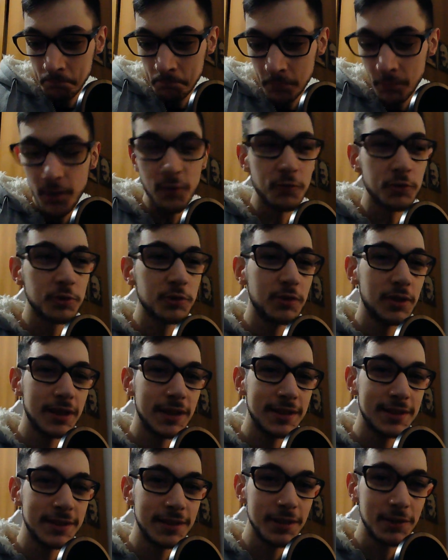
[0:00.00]
Poi fusione
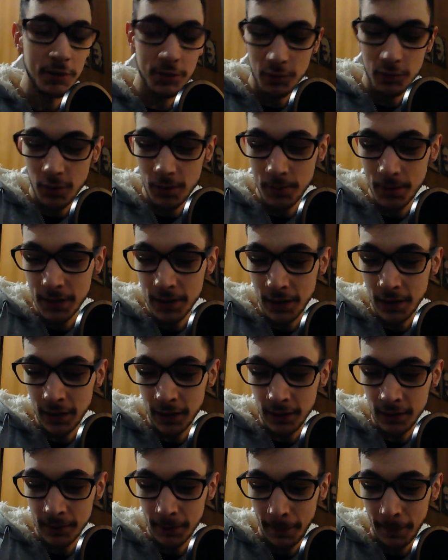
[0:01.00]
destino in due
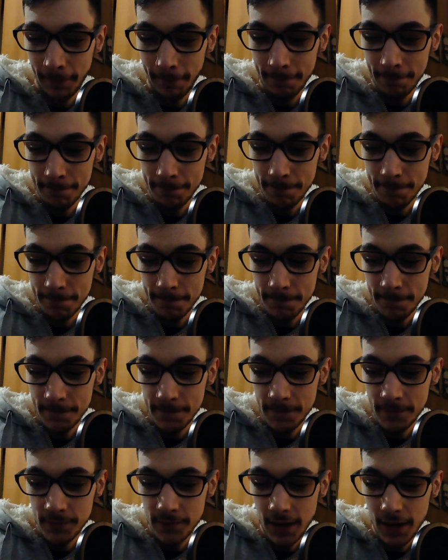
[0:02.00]
per.
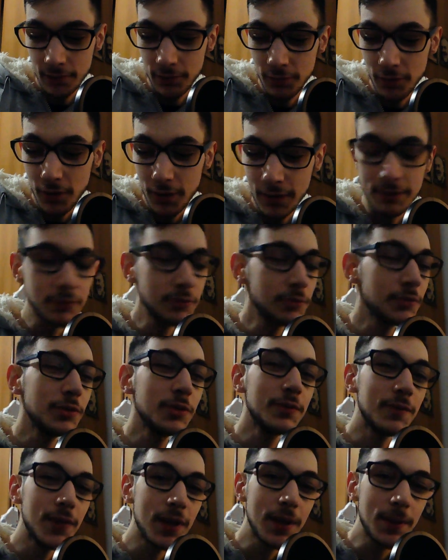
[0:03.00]
Cioè, non ho.
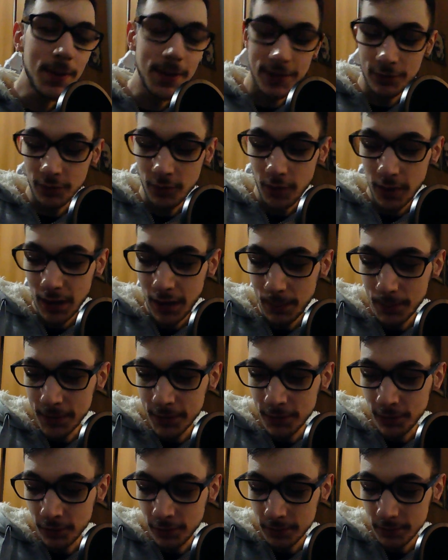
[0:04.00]
Non, veramente non ho
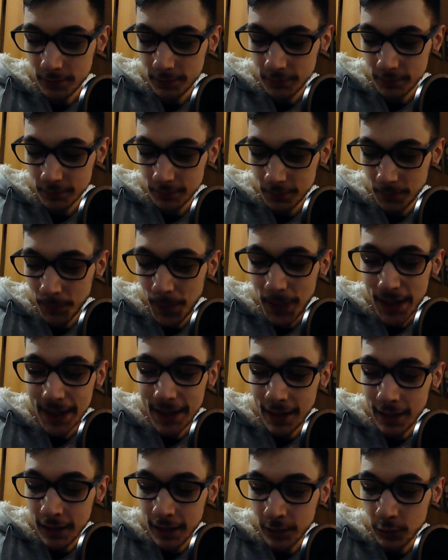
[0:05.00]
capito.
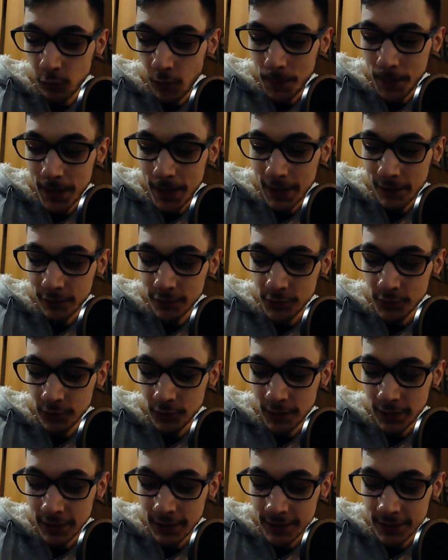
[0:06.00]
Perché in due per
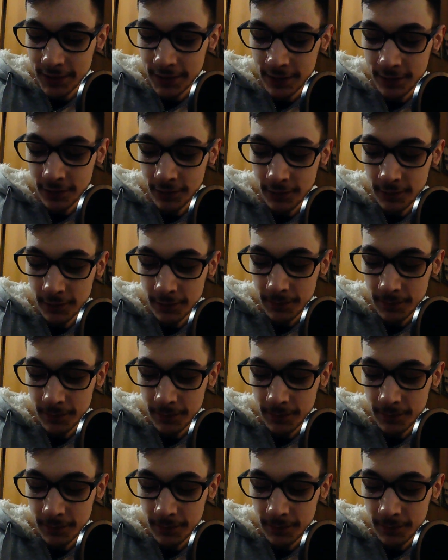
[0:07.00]
fusione del destino?